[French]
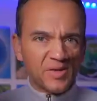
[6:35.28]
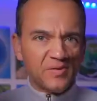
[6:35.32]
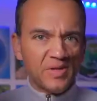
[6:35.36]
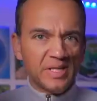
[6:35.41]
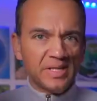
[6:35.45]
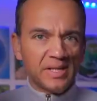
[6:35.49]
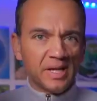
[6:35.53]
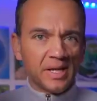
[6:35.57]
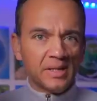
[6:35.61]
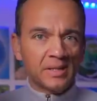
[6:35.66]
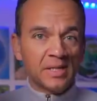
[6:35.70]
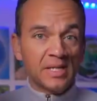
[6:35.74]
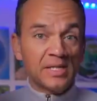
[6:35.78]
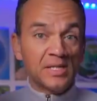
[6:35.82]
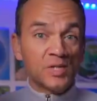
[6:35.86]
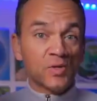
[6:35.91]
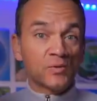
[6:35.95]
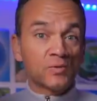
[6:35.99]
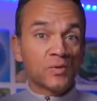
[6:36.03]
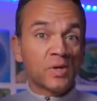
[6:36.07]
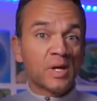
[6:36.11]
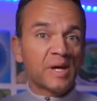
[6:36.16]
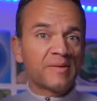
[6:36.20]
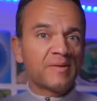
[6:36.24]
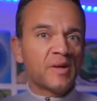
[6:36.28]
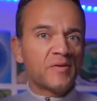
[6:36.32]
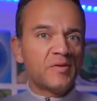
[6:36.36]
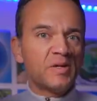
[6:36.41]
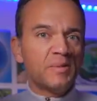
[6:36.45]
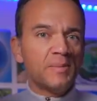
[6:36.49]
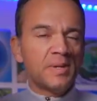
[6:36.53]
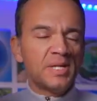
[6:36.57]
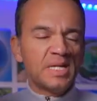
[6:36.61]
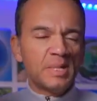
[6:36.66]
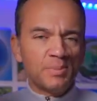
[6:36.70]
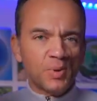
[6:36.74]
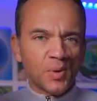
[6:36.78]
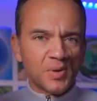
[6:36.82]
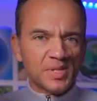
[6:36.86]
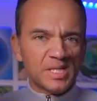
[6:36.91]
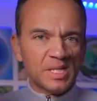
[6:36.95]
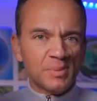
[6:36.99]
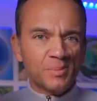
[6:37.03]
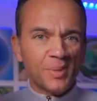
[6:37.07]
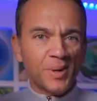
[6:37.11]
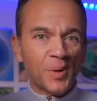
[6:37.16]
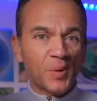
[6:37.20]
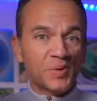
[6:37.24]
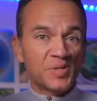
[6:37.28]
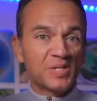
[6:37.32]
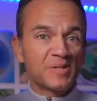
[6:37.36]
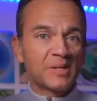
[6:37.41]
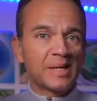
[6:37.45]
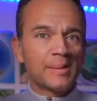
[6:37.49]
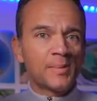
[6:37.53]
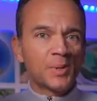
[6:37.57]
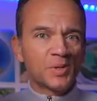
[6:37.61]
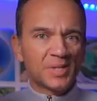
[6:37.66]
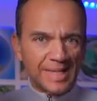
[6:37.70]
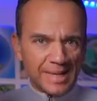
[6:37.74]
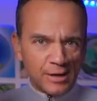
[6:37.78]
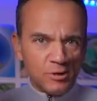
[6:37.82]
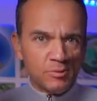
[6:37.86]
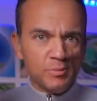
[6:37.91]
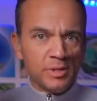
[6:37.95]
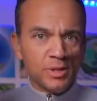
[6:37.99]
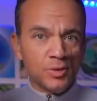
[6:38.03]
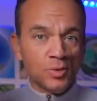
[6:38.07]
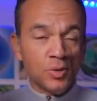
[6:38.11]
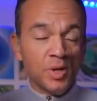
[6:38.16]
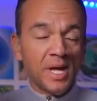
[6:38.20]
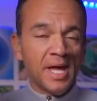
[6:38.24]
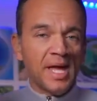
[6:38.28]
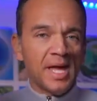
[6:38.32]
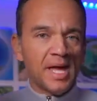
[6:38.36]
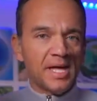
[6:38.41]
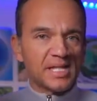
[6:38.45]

des filtres ND si on veut arriver à filmer des plans sympas quand c'est vraiment très lumineux.